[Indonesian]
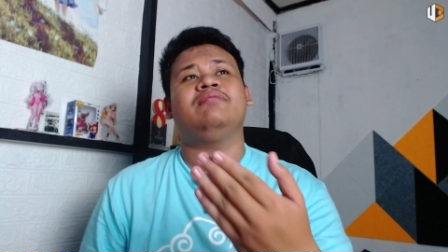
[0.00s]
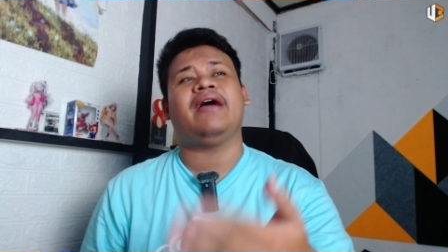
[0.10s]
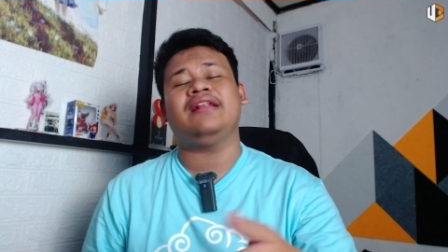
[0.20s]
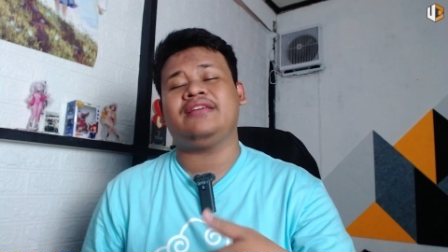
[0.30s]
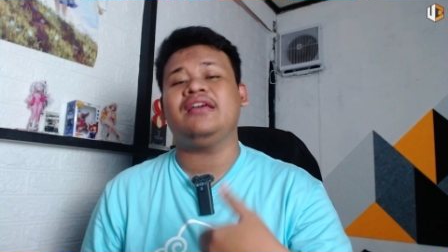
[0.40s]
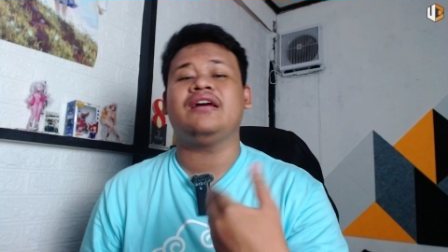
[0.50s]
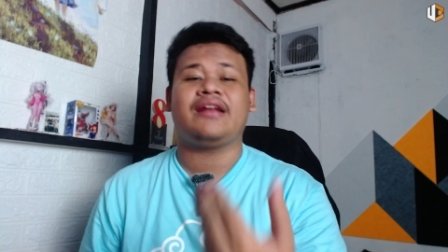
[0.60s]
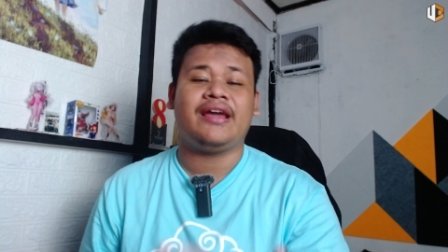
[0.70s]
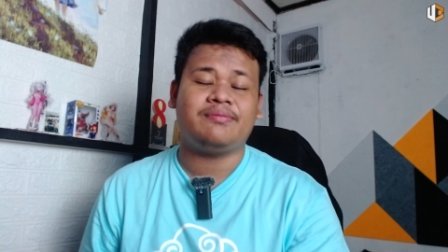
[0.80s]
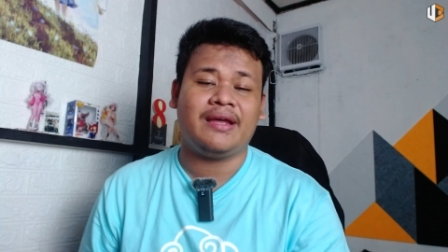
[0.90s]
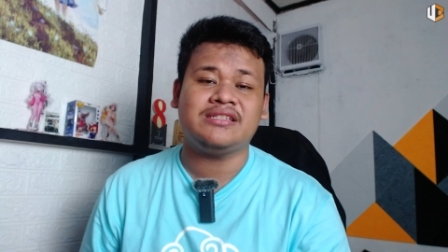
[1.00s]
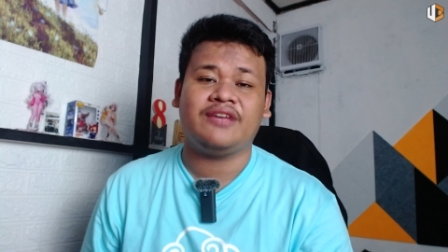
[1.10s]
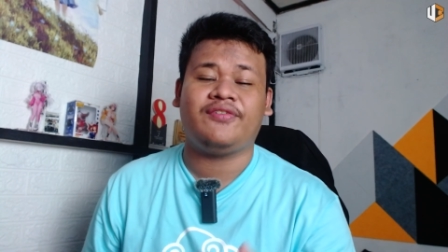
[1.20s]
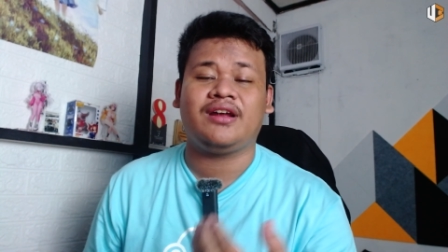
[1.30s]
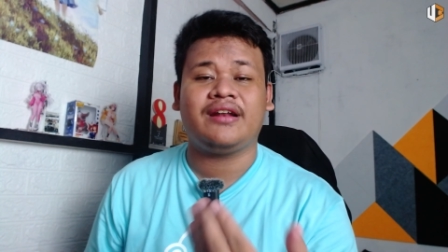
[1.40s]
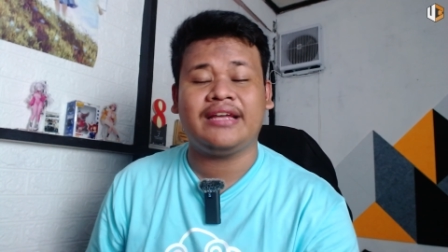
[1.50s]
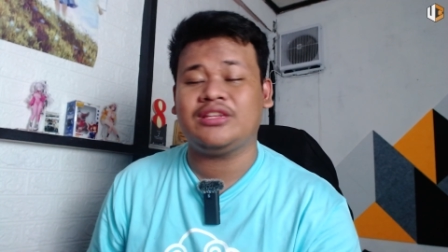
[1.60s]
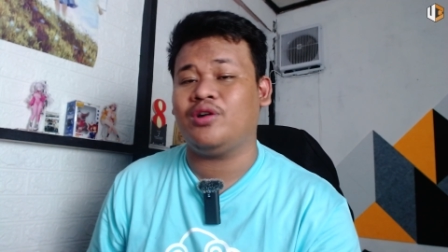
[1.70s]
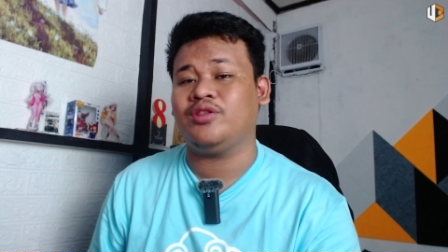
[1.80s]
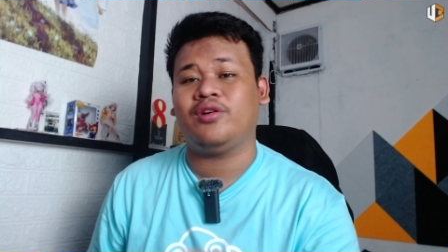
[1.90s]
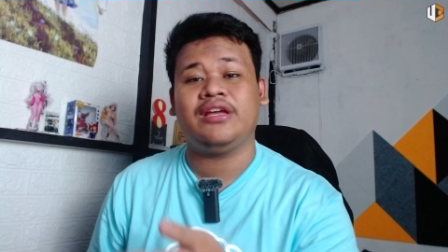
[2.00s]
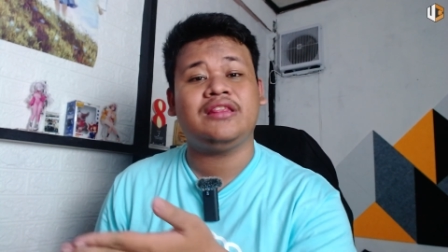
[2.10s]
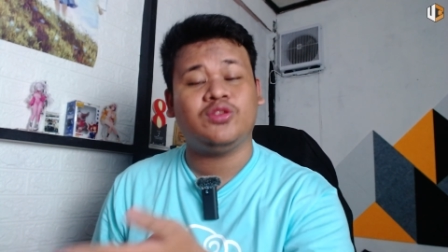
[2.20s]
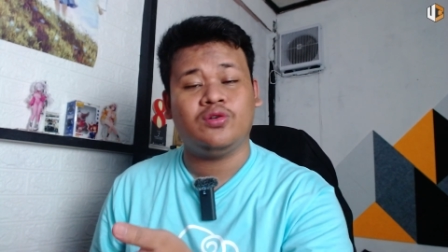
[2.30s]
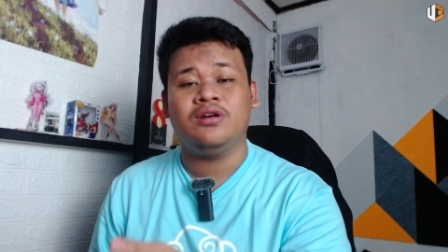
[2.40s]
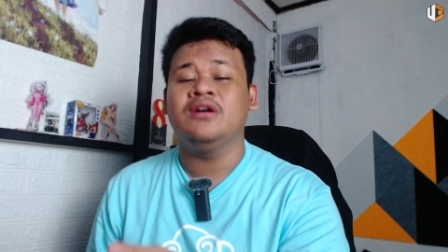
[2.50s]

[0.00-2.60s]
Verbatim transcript: main King Raid, main Seven Connect tahun-tahun itu,